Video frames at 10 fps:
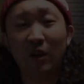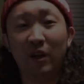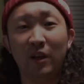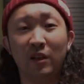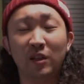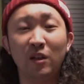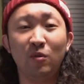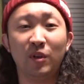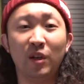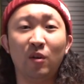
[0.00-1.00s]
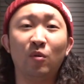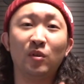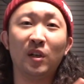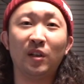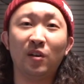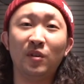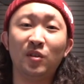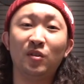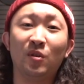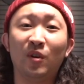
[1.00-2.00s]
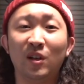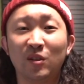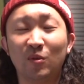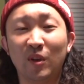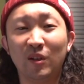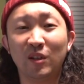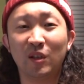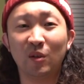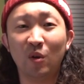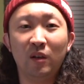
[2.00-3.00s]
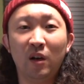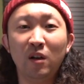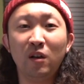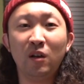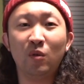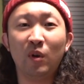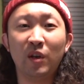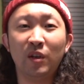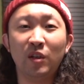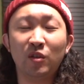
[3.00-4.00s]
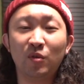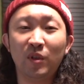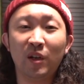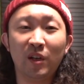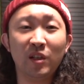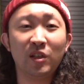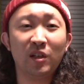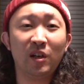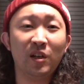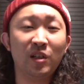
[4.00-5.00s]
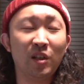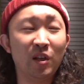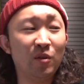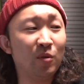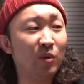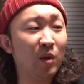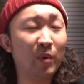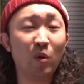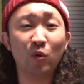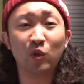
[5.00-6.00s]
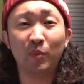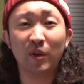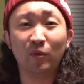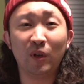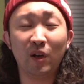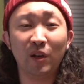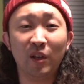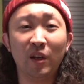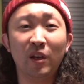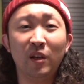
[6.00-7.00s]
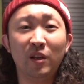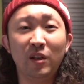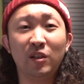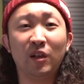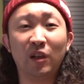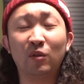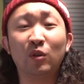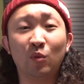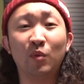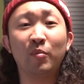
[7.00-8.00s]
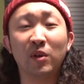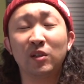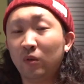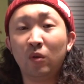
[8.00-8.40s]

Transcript: えー、最後にね、この三脚についての感想なんですけど、安価の割に作りがね、しっかりしているので、まあ、コスパの高いね、いい三脚だと思います。